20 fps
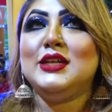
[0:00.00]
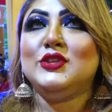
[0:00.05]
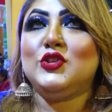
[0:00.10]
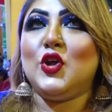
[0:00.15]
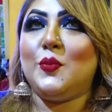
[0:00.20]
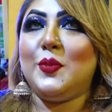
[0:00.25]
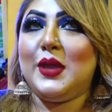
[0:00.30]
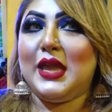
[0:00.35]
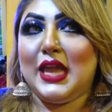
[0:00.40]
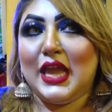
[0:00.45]

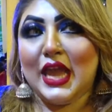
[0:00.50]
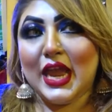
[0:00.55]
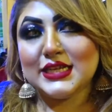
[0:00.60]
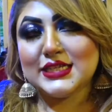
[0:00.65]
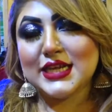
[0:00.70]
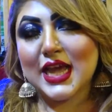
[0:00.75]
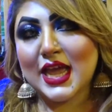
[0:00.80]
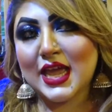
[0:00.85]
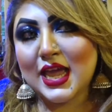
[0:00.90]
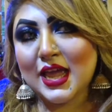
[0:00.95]
তবে
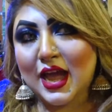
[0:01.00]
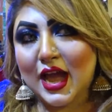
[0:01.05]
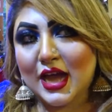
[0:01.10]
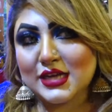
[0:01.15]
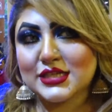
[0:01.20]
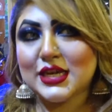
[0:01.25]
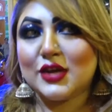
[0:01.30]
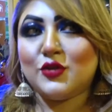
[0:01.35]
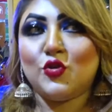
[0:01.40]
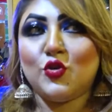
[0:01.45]
এটাই
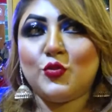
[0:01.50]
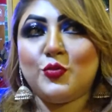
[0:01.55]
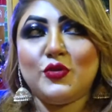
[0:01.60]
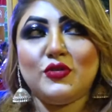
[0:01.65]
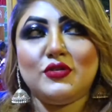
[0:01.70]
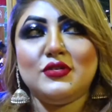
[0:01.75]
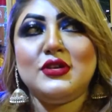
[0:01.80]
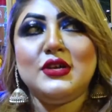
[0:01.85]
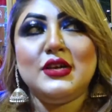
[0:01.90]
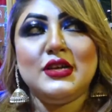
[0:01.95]
আশা করব
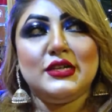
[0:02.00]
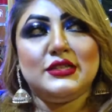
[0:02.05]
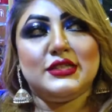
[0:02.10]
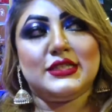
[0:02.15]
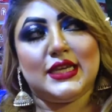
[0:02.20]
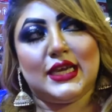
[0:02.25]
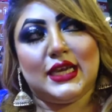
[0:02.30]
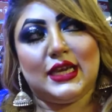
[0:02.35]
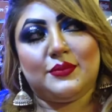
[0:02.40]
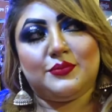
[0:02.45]

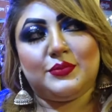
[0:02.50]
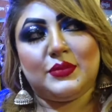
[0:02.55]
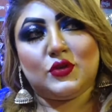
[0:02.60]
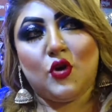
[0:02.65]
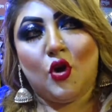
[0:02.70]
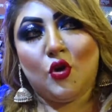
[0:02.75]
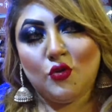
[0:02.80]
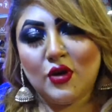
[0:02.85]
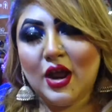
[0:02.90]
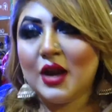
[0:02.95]
যে
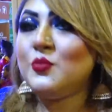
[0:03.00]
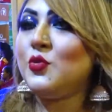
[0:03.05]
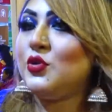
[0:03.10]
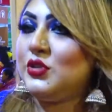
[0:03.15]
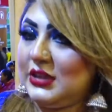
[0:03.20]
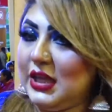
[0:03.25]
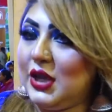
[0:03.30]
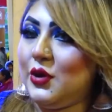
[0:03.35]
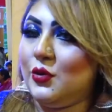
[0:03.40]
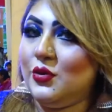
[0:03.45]
করোনার
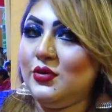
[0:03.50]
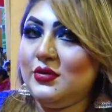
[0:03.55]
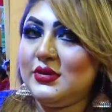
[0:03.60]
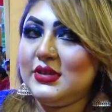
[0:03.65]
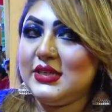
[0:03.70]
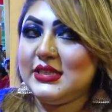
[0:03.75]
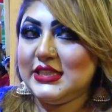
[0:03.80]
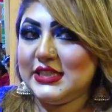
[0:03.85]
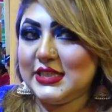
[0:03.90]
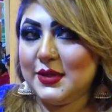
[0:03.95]
মধ্যেও
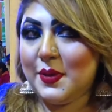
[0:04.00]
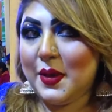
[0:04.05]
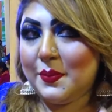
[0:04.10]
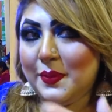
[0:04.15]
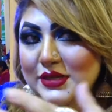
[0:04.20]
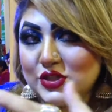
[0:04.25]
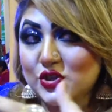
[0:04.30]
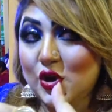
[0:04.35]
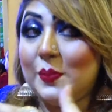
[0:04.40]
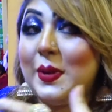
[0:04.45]
যেভাবে
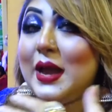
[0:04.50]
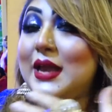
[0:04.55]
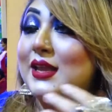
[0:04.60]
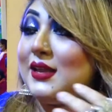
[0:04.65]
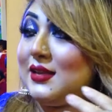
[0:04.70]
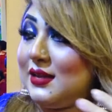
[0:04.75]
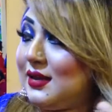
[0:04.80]
সবাই